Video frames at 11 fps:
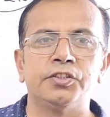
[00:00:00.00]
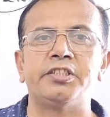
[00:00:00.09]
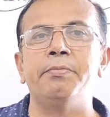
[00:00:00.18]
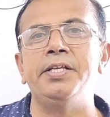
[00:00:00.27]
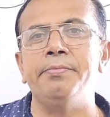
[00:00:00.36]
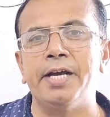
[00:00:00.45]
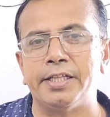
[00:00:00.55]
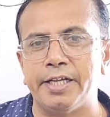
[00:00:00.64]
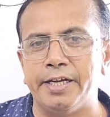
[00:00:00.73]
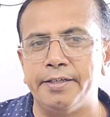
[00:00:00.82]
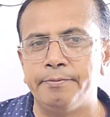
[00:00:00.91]
समझ में
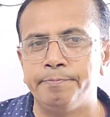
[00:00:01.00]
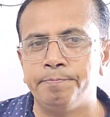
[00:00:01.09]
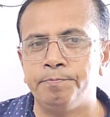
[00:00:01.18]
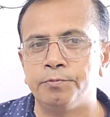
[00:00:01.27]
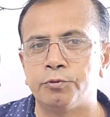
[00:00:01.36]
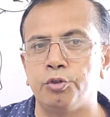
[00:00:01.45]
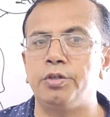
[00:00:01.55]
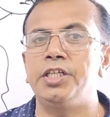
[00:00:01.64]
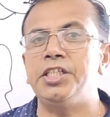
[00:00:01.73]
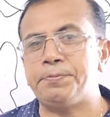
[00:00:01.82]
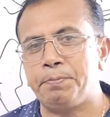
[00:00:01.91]
आता है तो
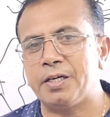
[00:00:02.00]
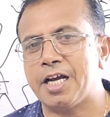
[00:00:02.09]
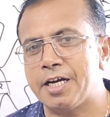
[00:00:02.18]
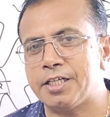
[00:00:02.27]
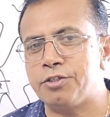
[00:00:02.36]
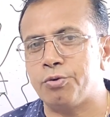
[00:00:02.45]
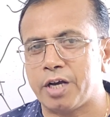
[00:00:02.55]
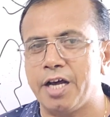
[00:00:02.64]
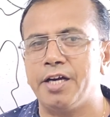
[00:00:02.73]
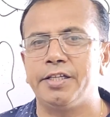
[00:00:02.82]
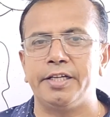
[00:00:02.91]
इस प्रकार के जो
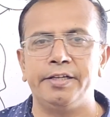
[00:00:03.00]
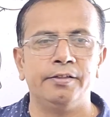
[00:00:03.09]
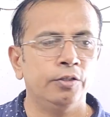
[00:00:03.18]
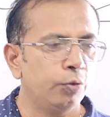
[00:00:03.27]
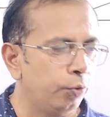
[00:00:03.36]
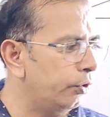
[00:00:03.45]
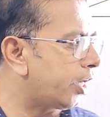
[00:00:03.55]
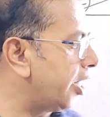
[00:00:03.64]
कारण थे उन